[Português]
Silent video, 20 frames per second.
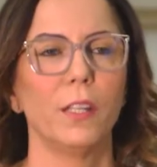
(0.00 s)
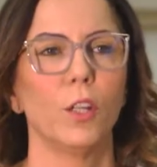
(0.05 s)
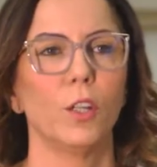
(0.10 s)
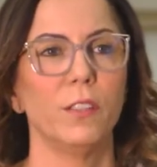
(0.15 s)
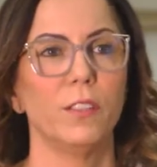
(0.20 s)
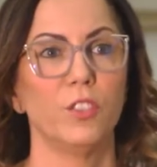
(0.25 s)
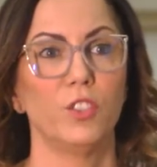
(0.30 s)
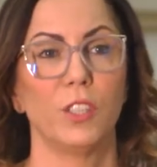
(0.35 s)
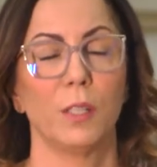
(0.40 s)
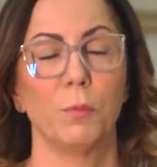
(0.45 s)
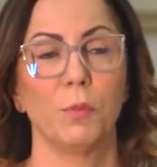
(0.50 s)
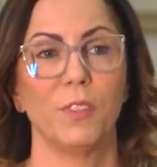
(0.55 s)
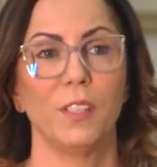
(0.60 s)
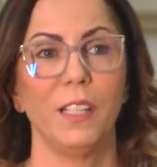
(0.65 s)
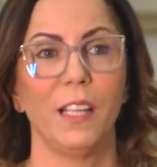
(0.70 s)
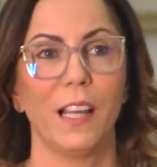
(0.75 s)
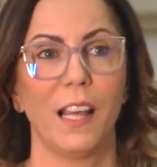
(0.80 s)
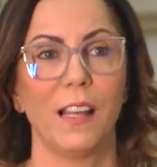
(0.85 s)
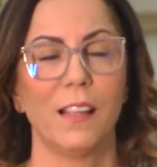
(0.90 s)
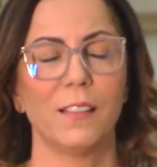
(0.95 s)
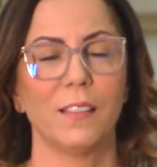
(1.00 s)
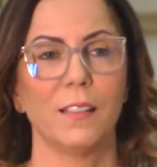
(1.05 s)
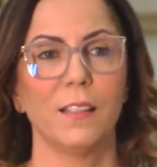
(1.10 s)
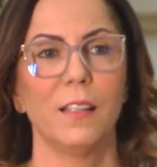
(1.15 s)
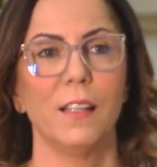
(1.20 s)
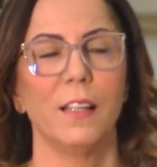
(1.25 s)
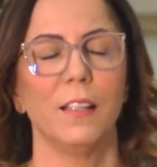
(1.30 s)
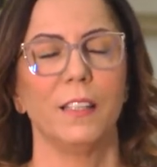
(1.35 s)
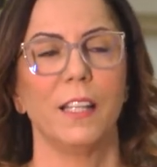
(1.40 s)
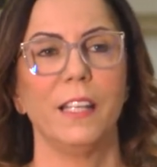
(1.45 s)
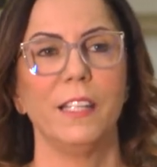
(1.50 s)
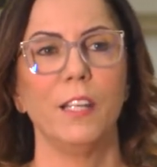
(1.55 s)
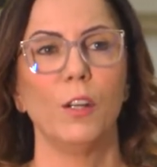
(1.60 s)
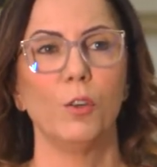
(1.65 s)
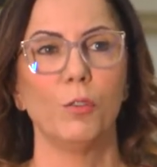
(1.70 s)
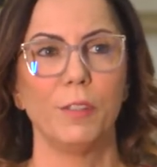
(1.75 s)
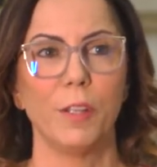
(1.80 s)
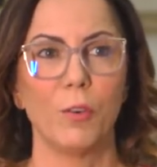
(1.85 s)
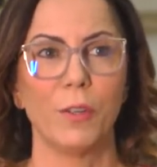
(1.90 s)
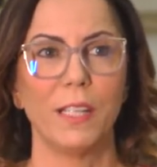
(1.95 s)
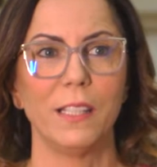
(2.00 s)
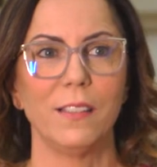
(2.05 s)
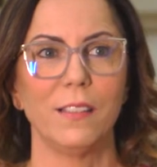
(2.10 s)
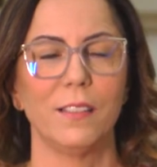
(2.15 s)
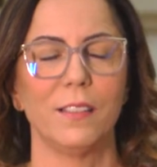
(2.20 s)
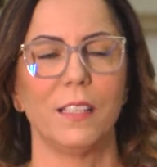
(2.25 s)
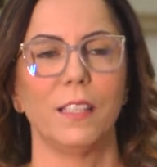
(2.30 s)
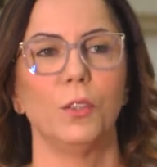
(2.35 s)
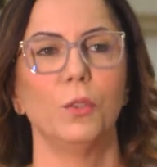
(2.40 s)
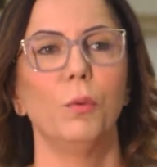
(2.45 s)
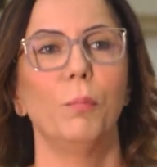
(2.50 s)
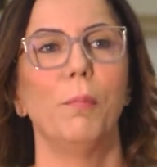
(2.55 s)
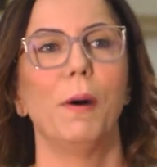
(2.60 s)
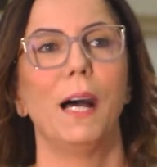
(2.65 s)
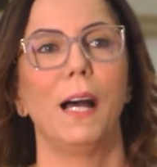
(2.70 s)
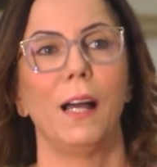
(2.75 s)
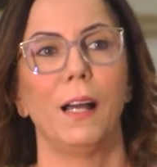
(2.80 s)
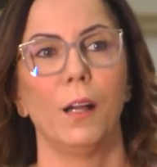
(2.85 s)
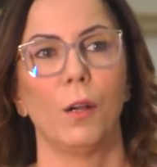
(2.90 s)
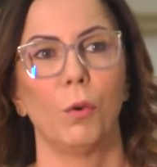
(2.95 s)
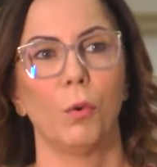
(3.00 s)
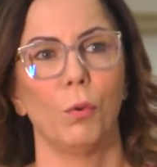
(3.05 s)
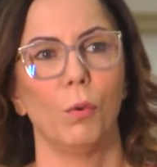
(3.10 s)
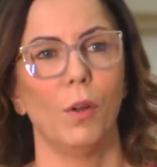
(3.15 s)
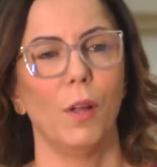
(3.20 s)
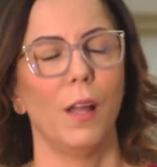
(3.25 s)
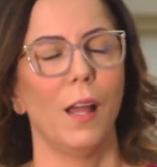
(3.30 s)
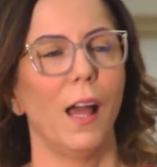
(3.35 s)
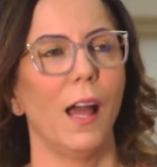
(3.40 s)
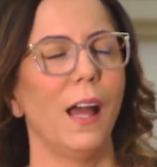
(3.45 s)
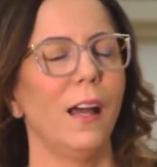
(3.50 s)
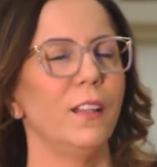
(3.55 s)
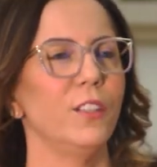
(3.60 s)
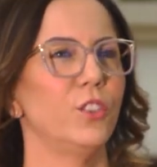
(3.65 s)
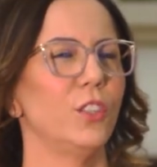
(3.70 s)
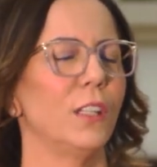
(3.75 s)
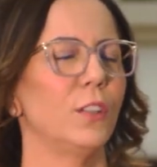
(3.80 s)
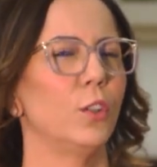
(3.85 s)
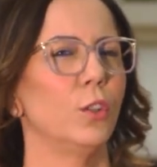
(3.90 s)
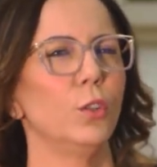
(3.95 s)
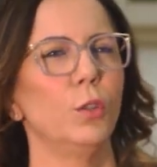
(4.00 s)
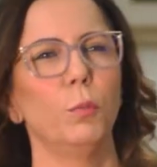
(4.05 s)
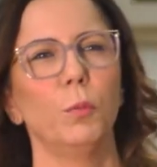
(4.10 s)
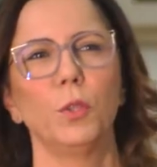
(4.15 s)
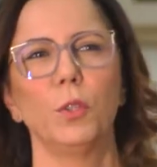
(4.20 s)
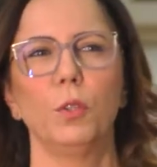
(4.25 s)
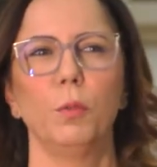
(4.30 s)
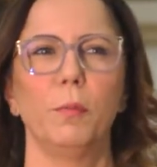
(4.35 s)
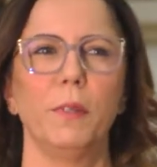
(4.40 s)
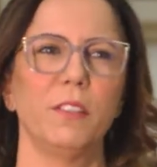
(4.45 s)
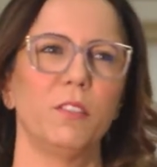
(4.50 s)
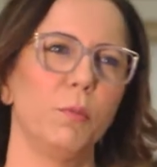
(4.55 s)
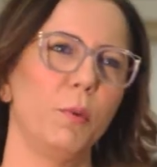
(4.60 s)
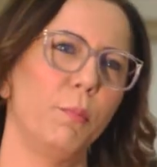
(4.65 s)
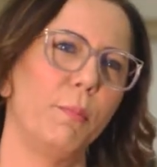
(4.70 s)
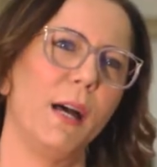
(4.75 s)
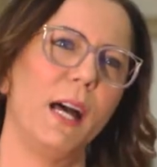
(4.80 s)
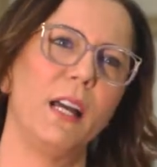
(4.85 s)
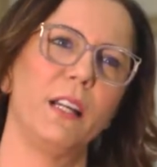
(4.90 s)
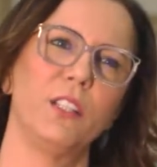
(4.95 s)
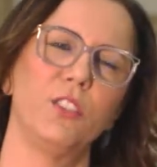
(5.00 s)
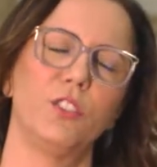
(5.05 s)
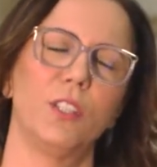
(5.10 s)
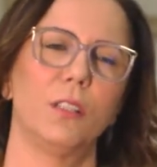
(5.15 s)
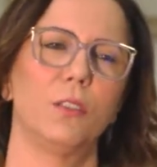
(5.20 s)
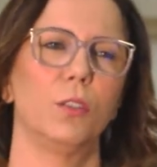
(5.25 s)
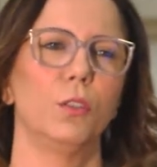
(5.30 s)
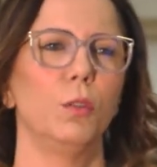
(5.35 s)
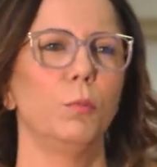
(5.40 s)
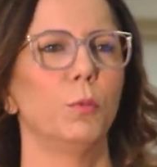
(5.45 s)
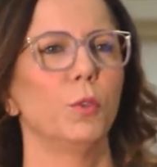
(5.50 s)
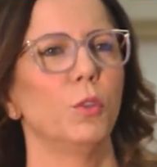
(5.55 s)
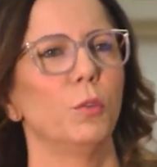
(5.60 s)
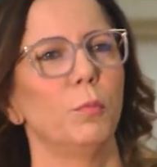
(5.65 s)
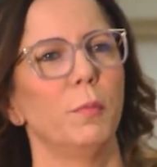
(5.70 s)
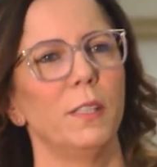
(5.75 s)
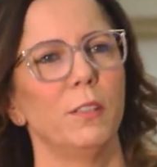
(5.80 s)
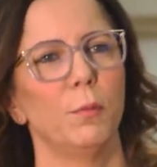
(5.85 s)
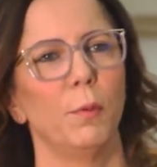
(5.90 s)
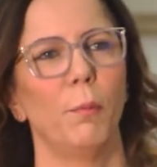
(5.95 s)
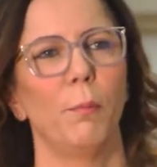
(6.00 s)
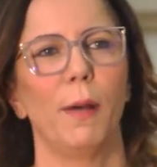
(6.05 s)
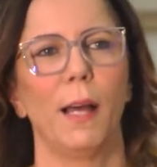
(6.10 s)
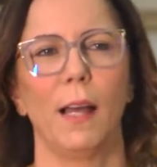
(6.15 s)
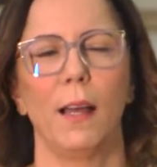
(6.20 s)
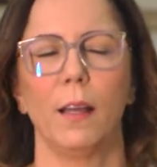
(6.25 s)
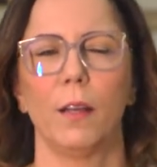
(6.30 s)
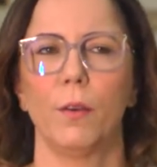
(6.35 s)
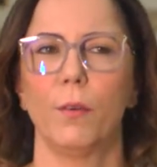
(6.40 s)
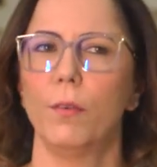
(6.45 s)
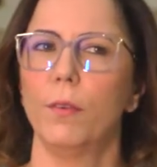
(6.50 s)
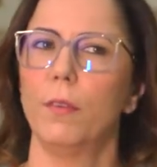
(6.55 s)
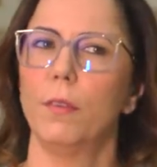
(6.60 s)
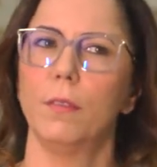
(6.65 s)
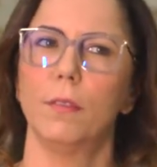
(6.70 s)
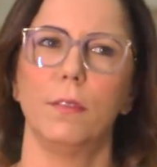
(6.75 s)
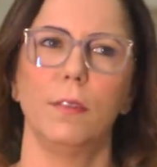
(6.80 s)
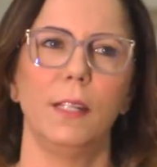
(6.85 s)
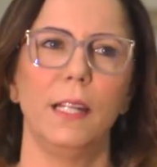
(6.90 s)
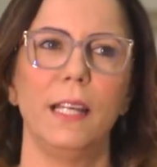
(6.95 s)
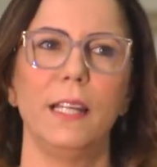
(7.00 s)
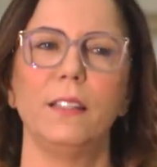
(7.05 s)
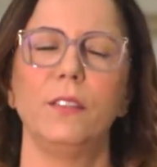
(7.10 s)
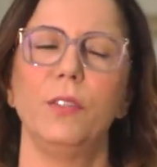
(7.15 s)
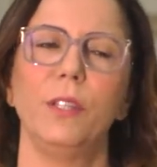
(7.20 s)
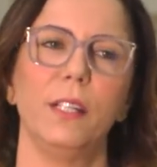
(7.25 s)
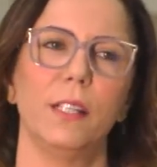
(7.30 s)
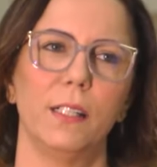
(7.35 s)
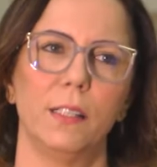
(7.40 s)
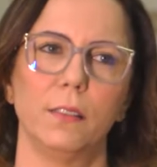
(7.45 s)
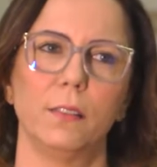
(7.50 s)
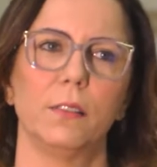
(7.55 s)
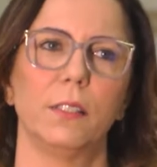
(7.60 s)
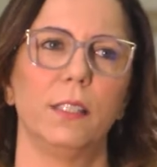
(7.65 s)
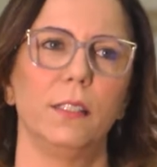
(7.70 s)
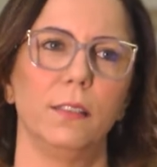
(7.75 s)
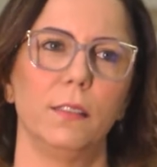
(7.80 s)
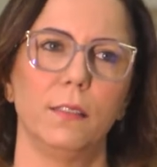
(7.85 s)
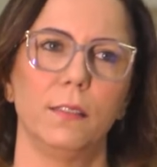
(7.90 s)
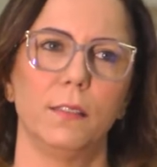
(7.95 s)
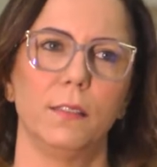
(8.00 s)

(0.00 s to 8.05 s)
nós estamos em casa né, e eu ouvi alguém dizendo, o barco. Ah, está todo mundo no mesmo barco, está todo mundo no mesmo barco. Lê do engano, né?